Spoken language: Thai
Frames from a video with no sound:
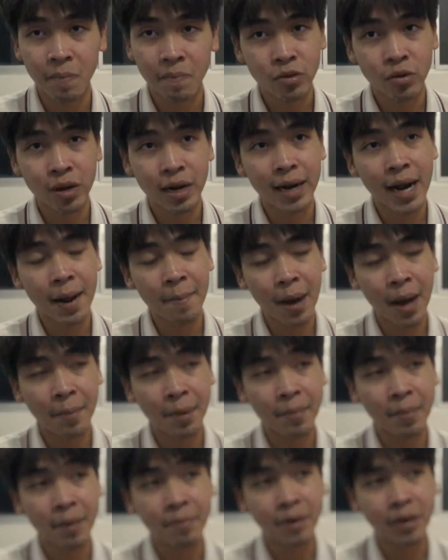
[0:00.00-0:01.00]
ตัวที่ได้มามั
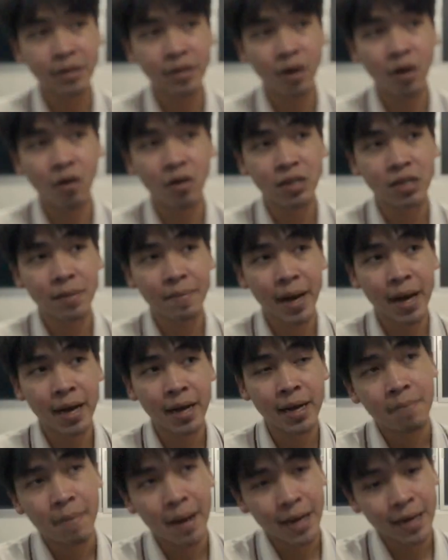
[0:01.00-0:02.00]
นเป็นมือ 2 ใช่ไหม
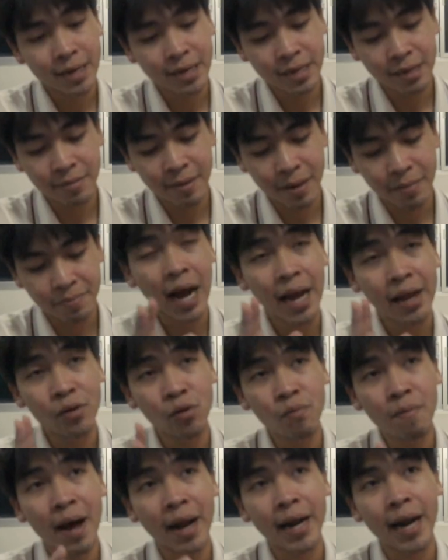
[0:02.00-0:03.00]
แม่งคือแบบอายุ
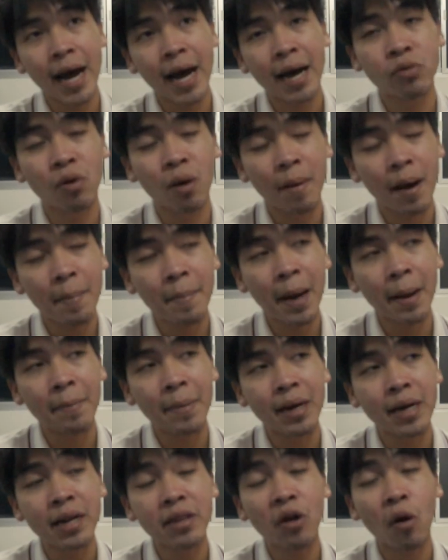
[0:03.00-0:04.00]
แบตอะสุขภาพแบตมั
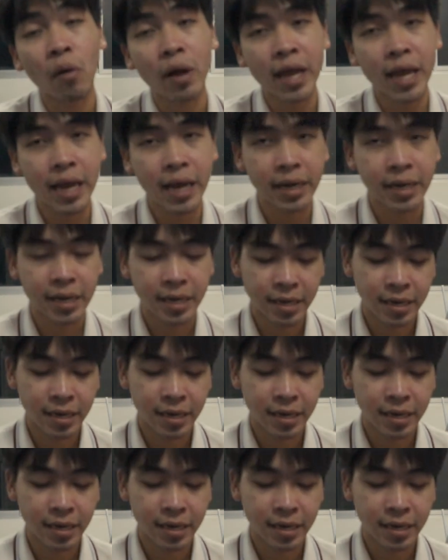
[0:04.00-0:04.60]
นขึ้น 2 ขีด